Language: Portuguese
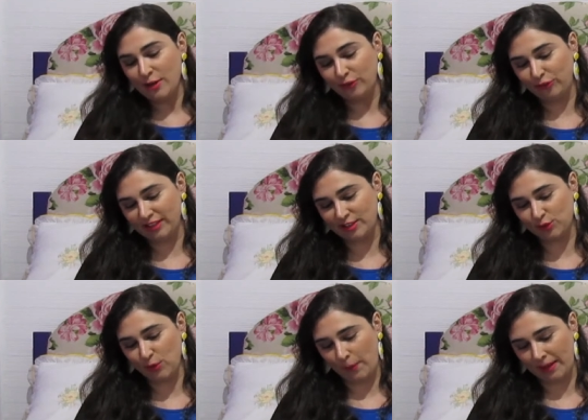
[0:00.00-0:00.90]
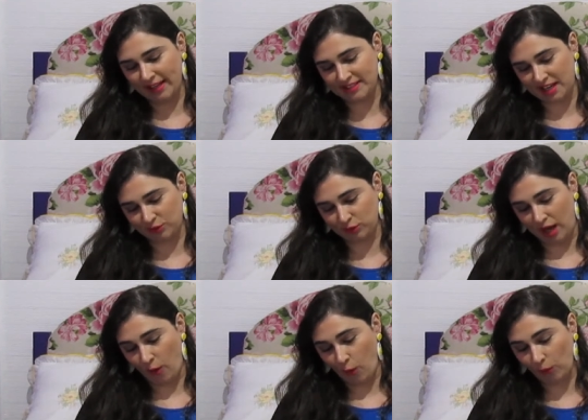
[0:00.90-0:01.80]
Vide sua beleza
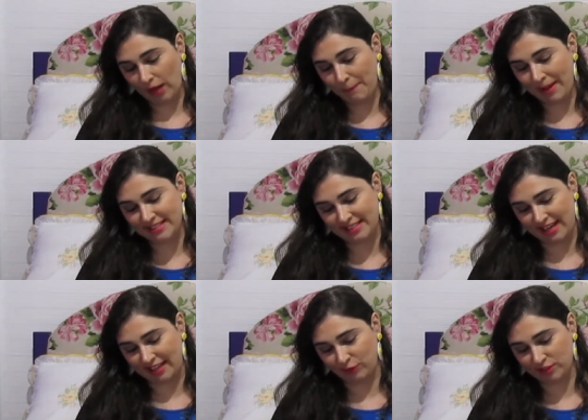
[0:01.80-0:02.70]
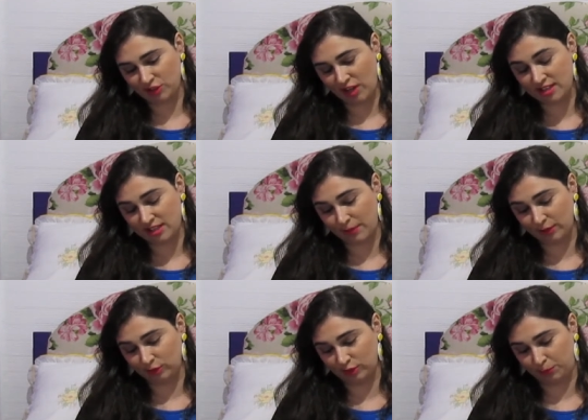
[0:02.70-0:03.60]
natural. Olá, parceira! Você está
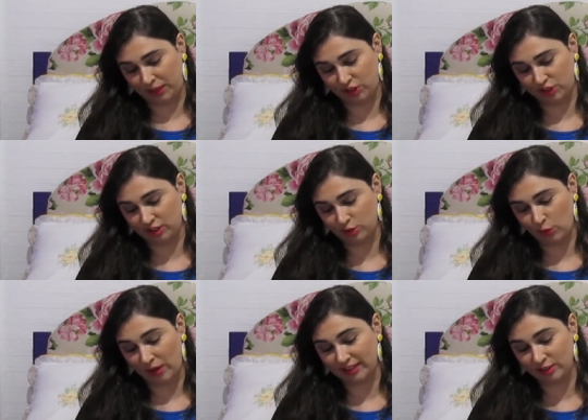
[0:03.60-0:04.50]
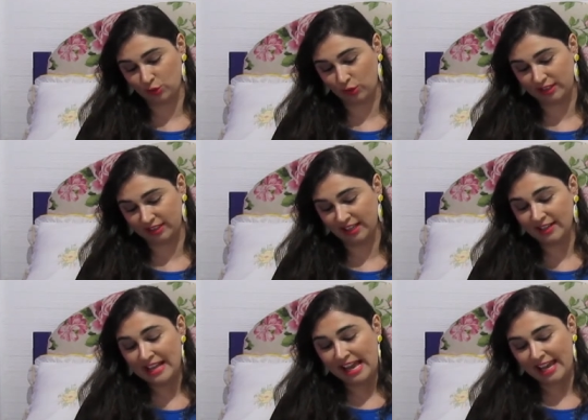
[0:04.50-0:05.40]
recebendo nosso press kit com a linha escolhida
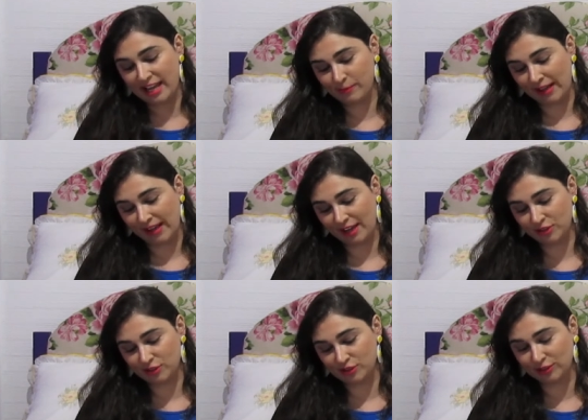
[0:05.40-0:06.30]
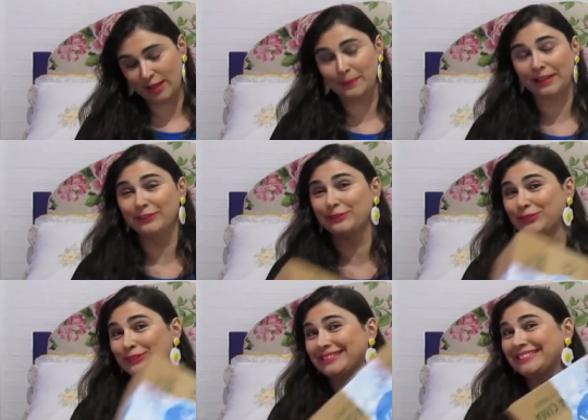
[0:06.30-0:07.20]
em embalagens do tamanho
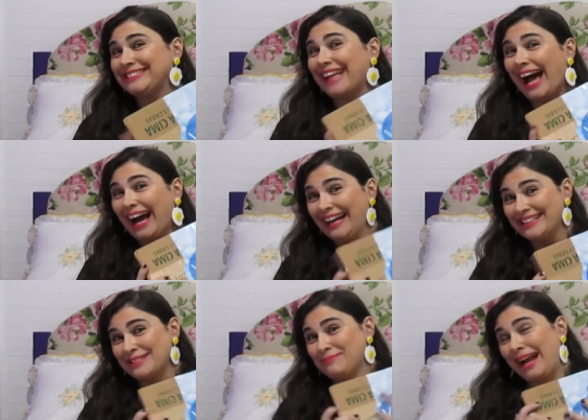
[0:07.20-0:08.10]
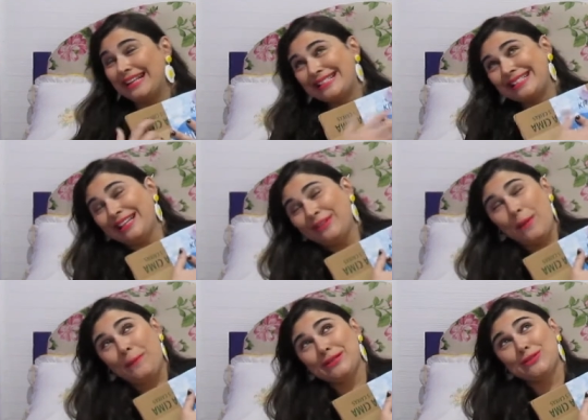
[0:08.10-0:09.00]
full size, Brasília!
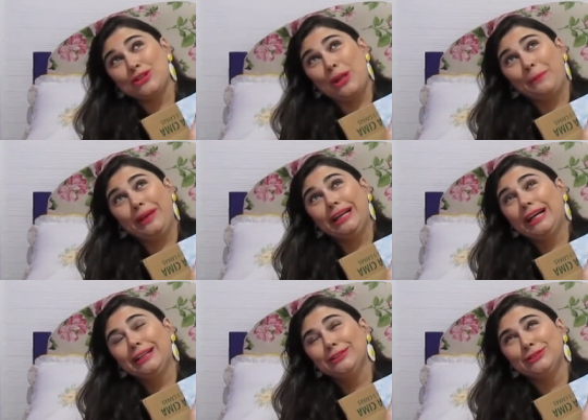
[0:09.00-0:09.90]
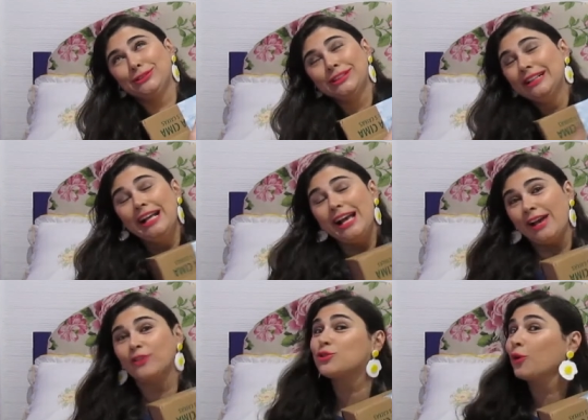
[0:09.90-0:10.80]
A pessoa está pirando!
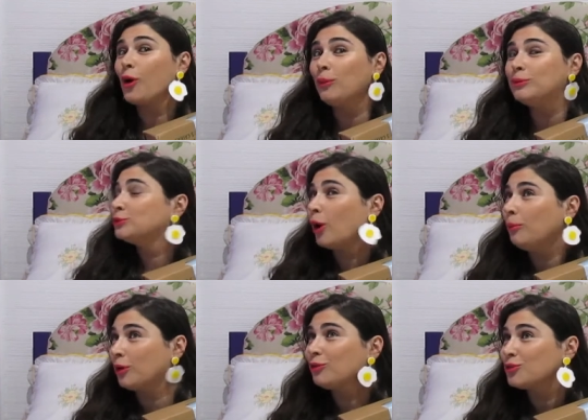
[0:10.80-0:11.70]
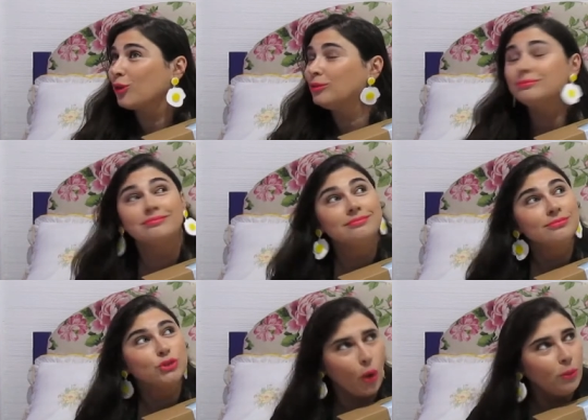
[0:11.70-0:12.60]
Eu estou como? Como que eu estou?
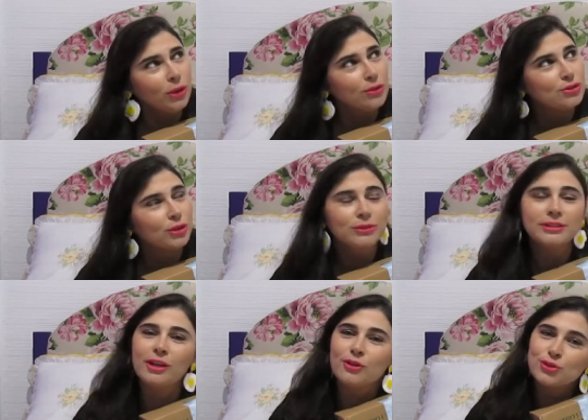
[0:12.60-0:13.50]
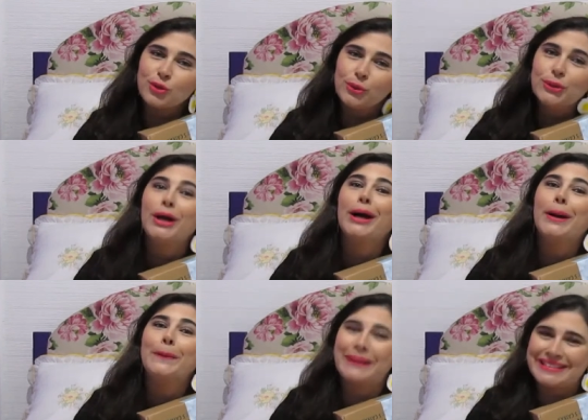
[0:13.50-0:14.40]
Como que eu estou? Eu estou
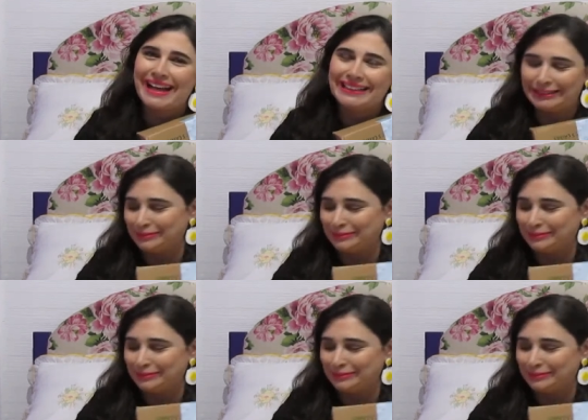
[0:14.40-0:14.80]
passada.